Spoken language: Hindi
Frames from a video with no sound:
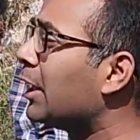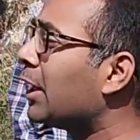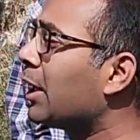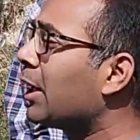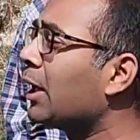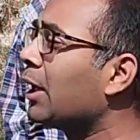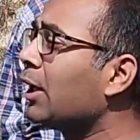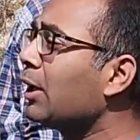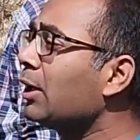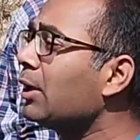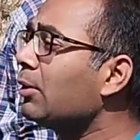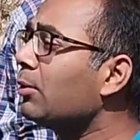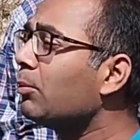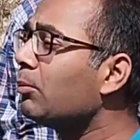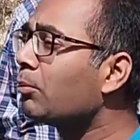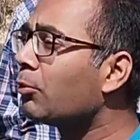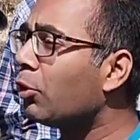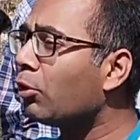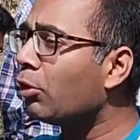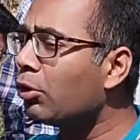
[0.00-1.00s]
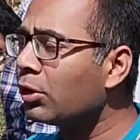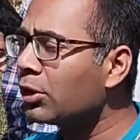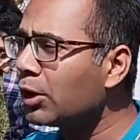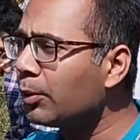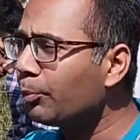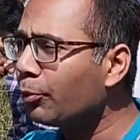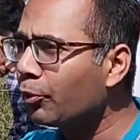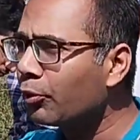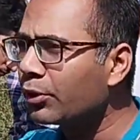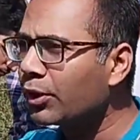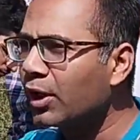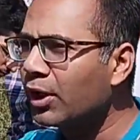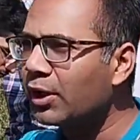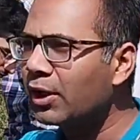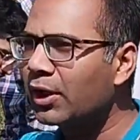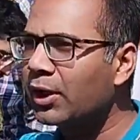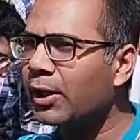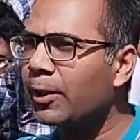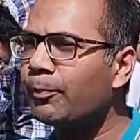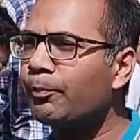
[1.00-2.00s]
ये बहुत इम्पोर्टेंट
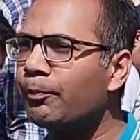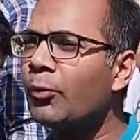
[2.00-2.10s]
है